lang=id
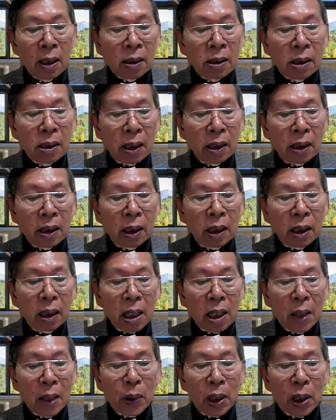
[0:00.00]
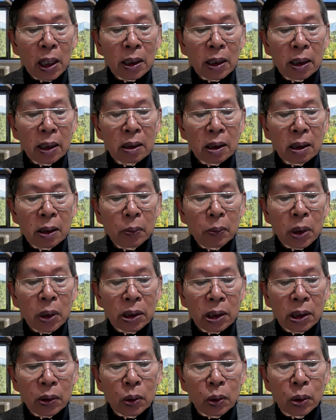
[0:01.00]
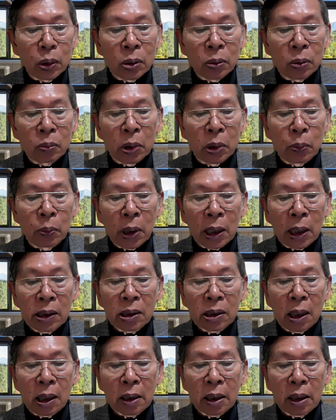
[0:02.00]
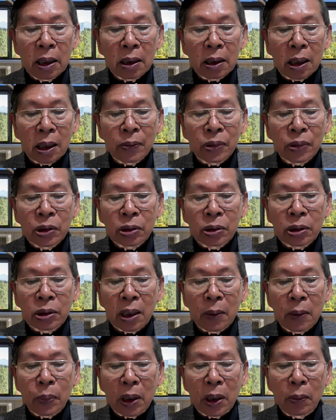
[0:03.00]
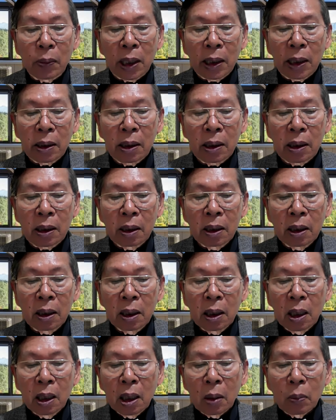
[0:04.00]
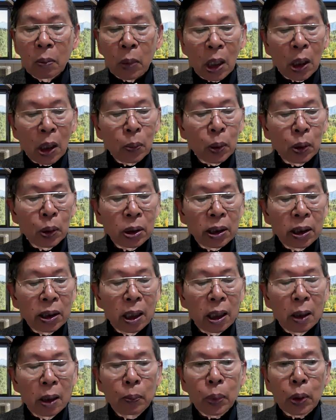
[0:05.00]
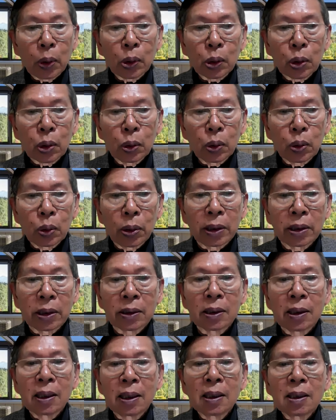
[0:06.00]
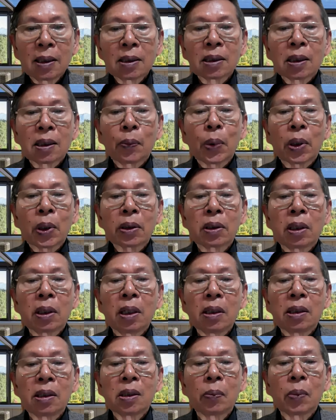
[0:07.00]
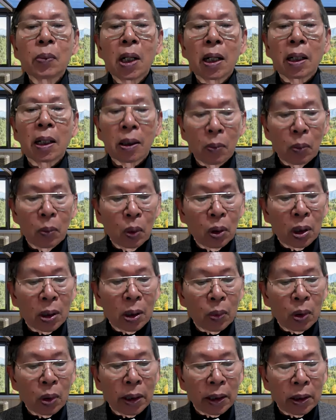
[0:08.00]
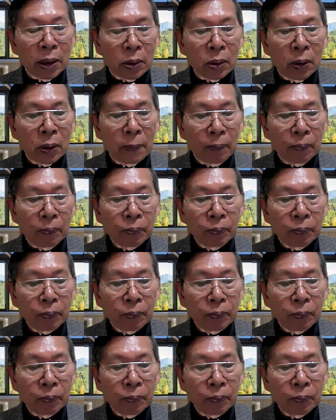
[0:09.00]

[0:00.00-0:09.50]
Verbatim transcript: Jadi, apakah kita bertekun membaca Alkitab secara pribadi maupun di dalam persekutuan seperti jemaat mula-mula itu?